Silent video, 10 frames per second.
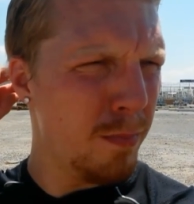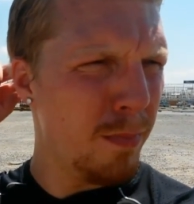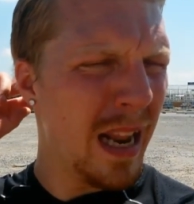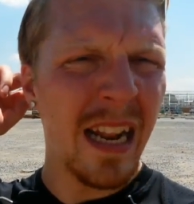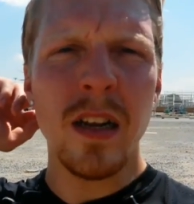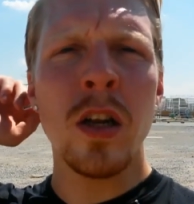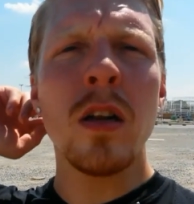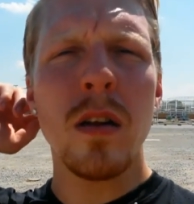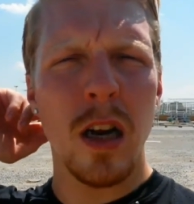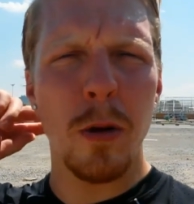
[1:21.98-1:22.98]

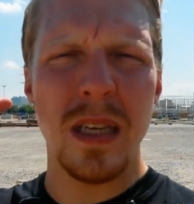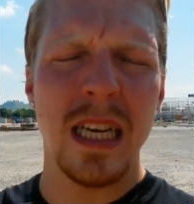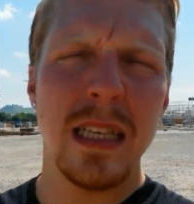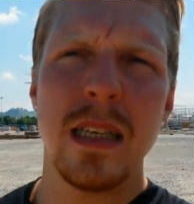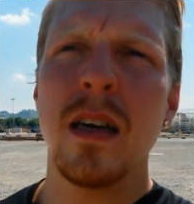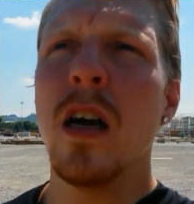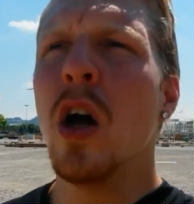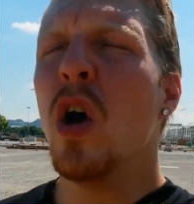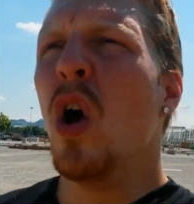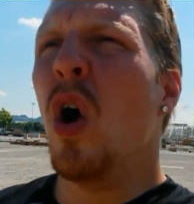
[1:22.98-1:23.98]
Blanton, glaube ich heißt er.
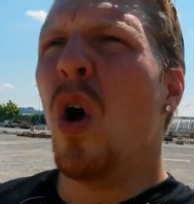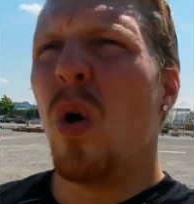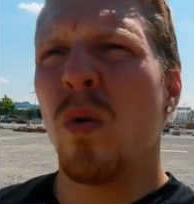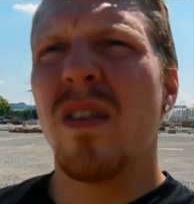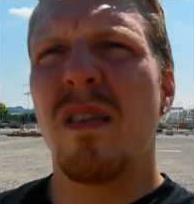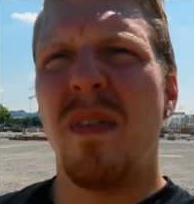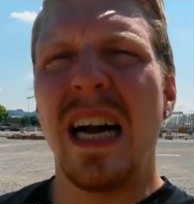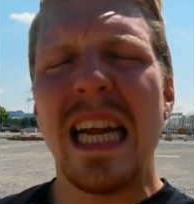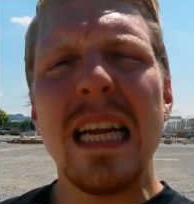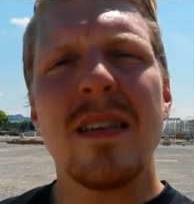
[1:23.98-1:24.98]
Und
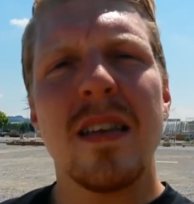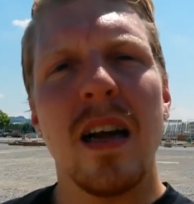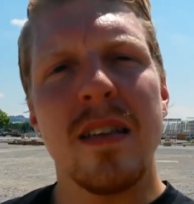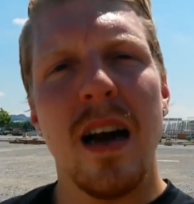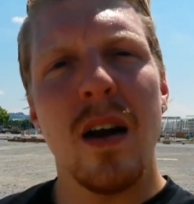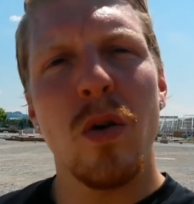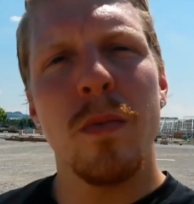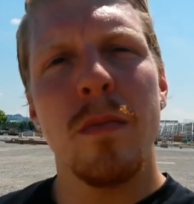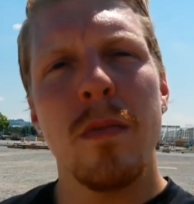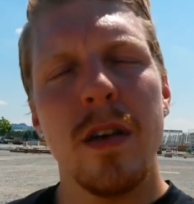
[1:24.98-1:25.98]
zwar ging es da
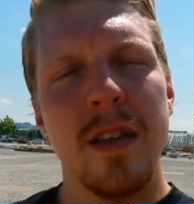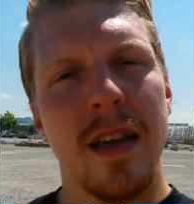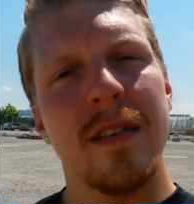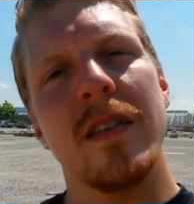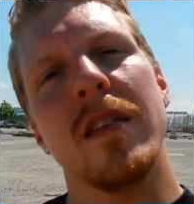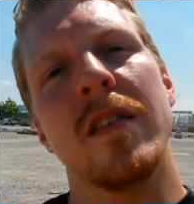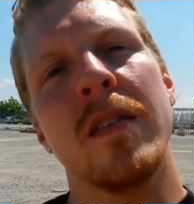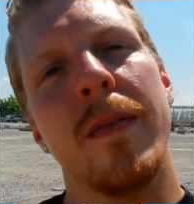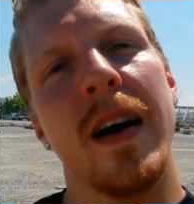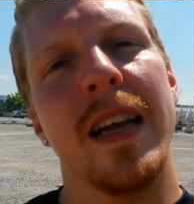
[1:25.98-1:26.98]
darum, dass
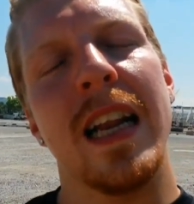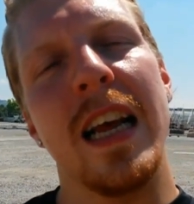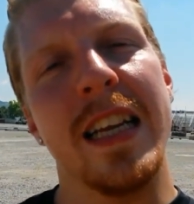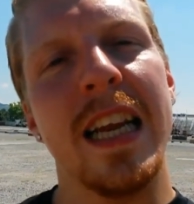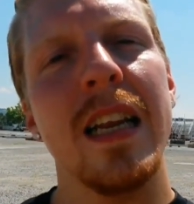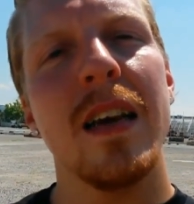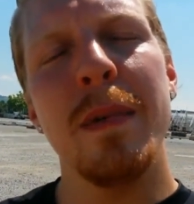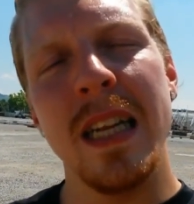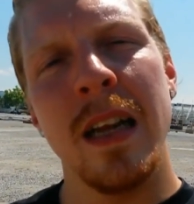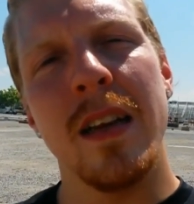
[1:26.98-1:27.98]
zwei kleine Kinder
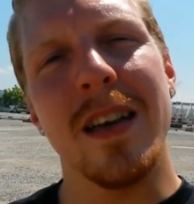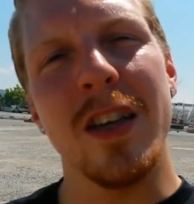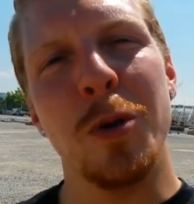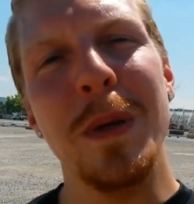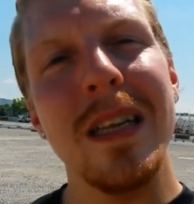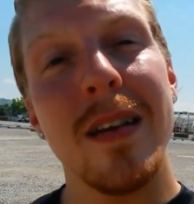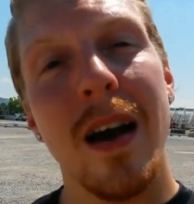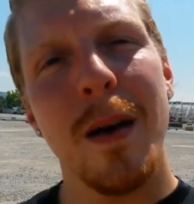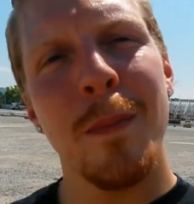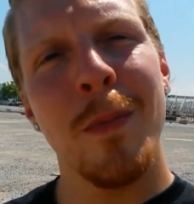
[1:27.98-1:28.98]
miteinander gespielt
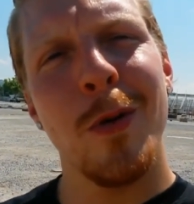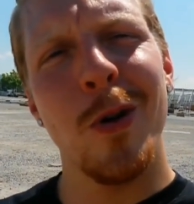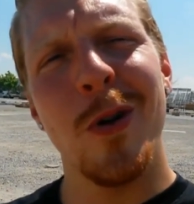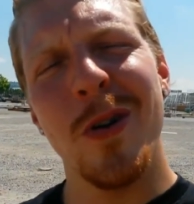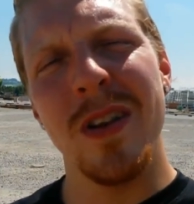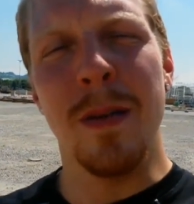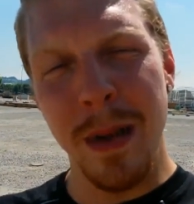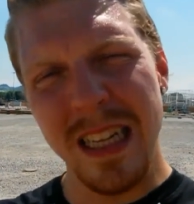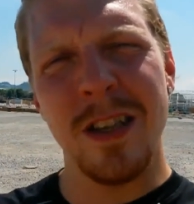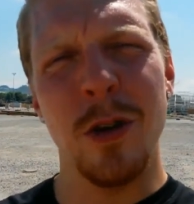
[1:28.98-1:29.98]
haben und
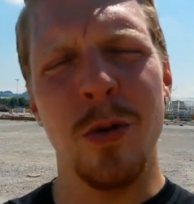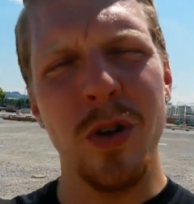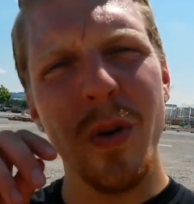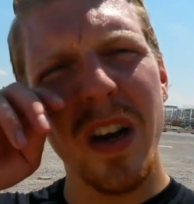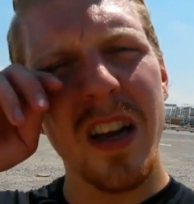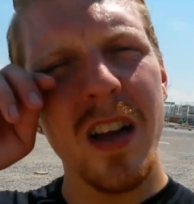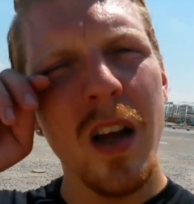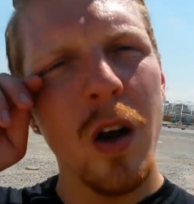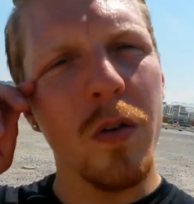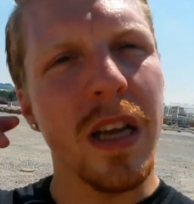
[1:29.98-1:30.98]
Mädchen und Junge
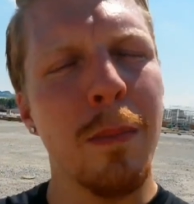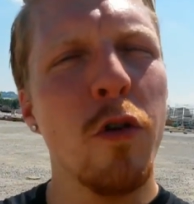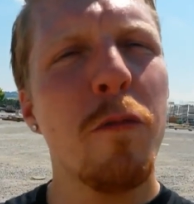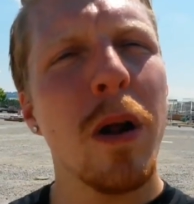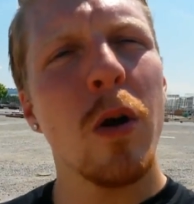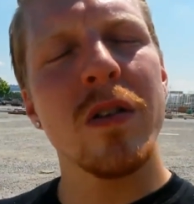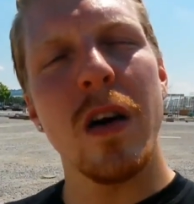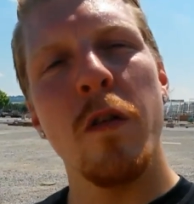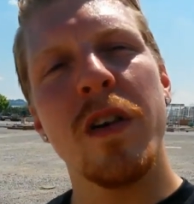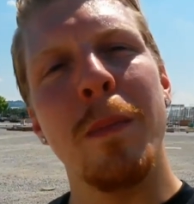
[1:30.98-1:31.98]
und die haben
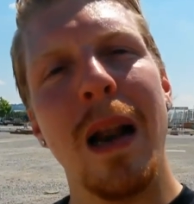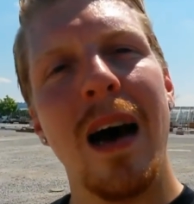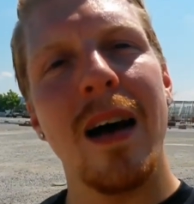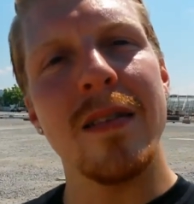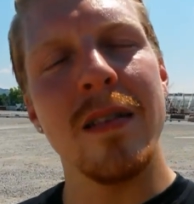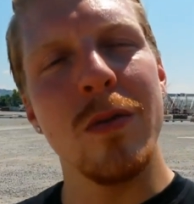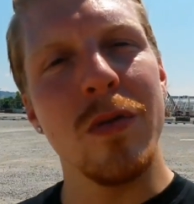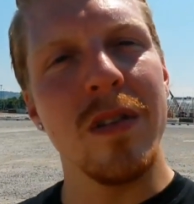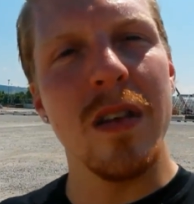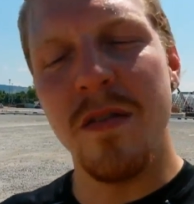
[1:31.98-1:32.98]
Luftballons aufgeblasen
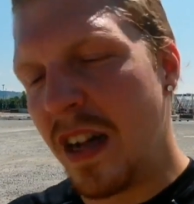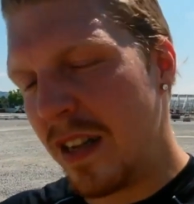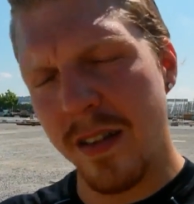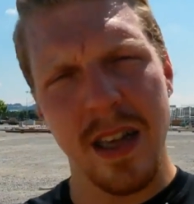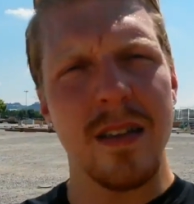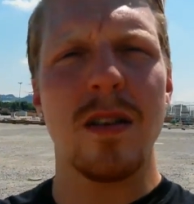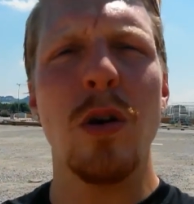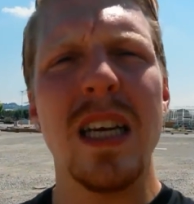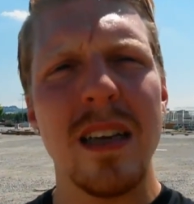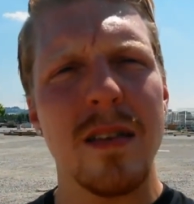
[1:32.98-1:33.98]
und sie fanden das ganz
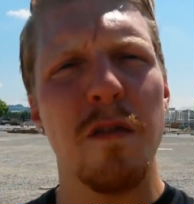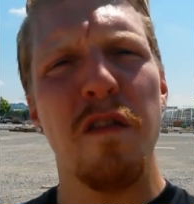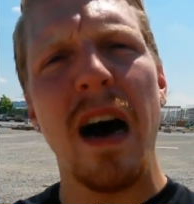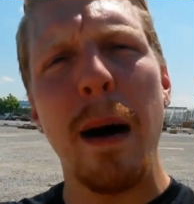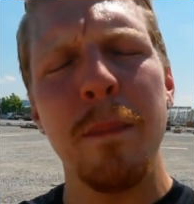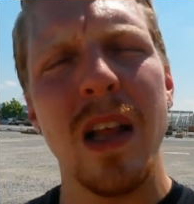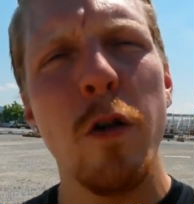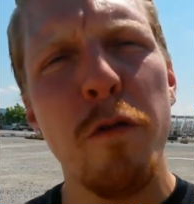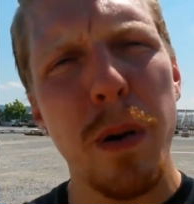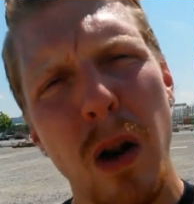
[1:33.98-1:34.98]
toll, die ganzen Farben der
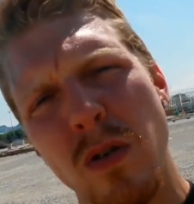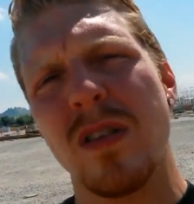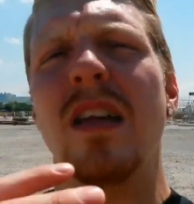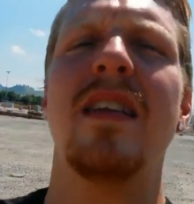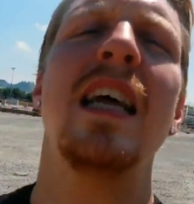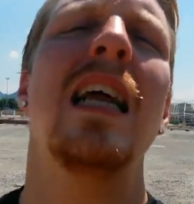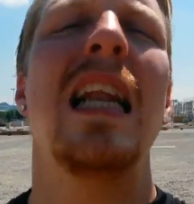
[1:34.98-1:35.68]
Luftballons und dass einer